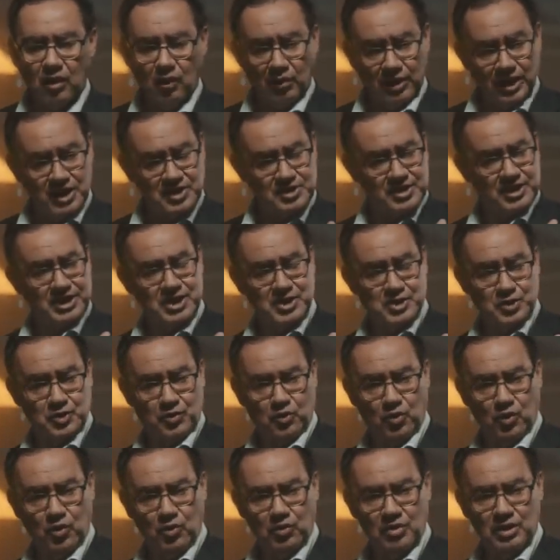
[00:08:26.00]
Alguém te
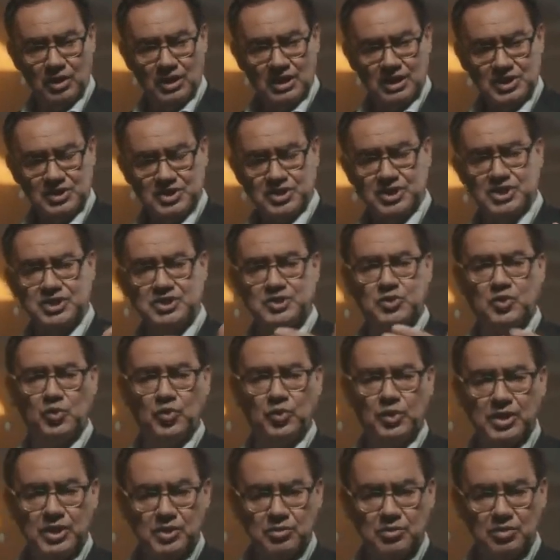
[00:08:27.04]
criticou, te
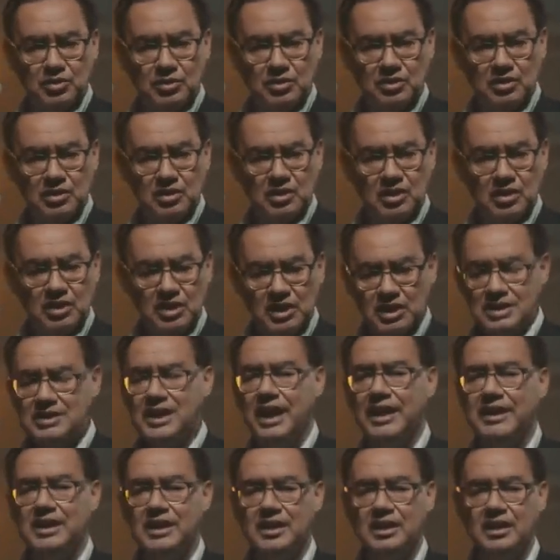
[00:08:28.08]
excluiu? E
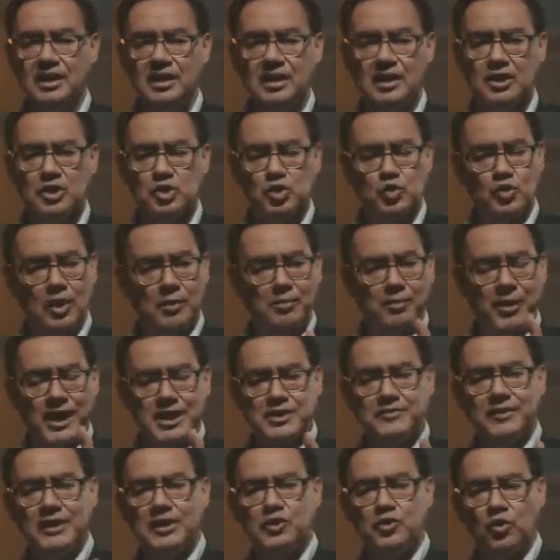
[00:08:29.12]
daí? Tua
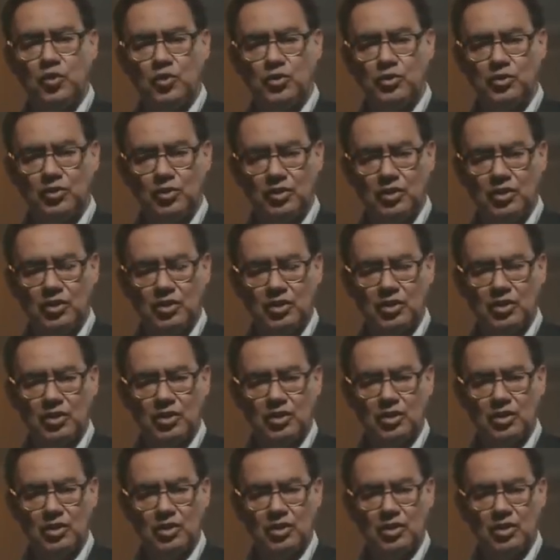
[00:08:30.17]
paz vale ouro.
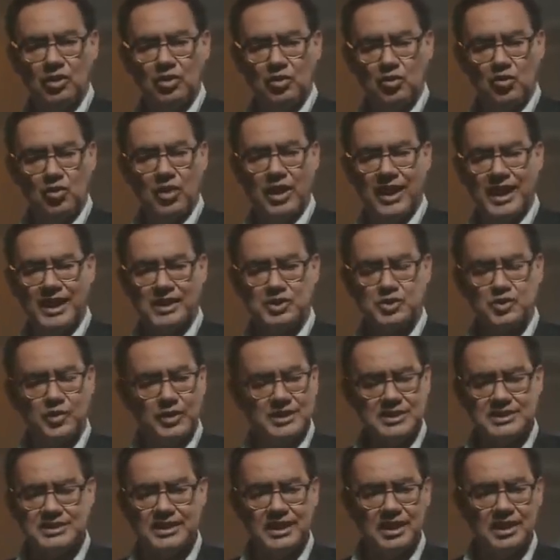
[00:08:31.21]
O
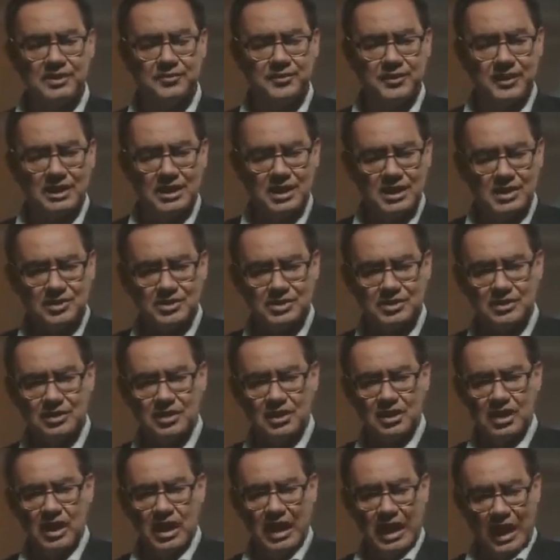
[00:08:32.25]
resto é
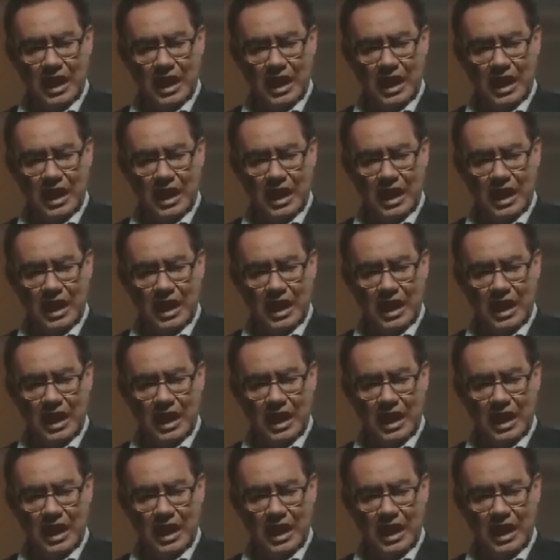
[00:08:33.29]
insignificante.